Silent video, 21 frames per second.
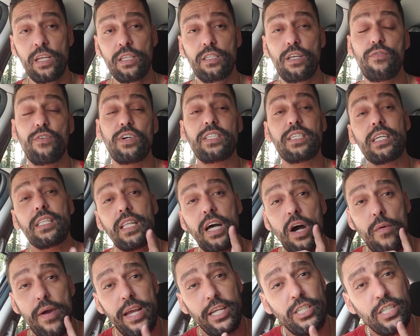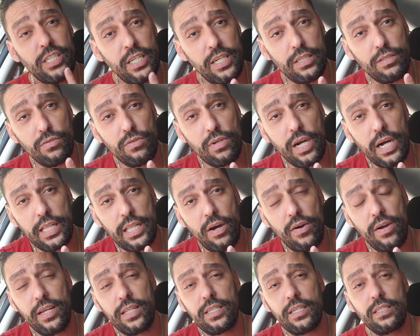Se você não é inscrito no
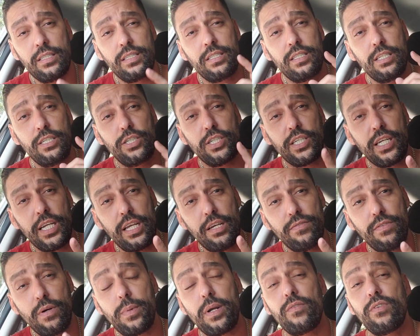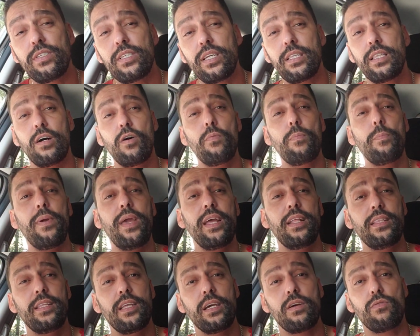canal ainda, se inscreva para você não
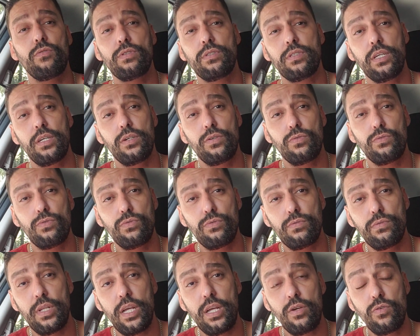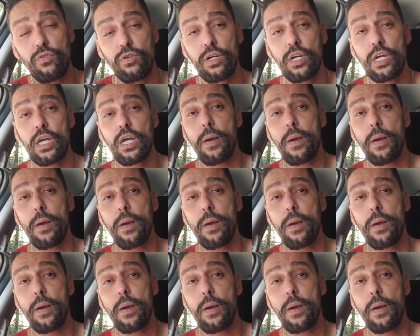perder conteúdo nenhum,